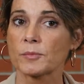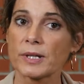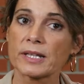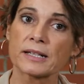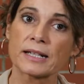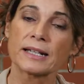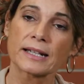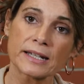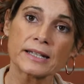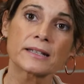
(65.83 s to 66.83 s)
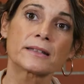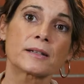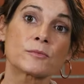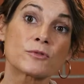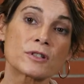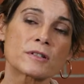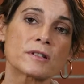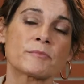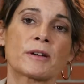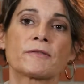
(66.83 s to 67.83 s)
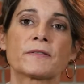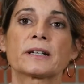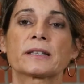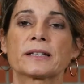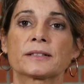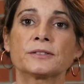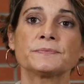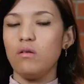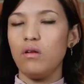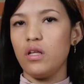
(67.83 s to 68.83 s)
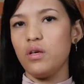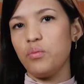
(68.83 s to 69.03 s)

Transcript: pueden elegir entre muchísima oferta. ¿no? Lo elegí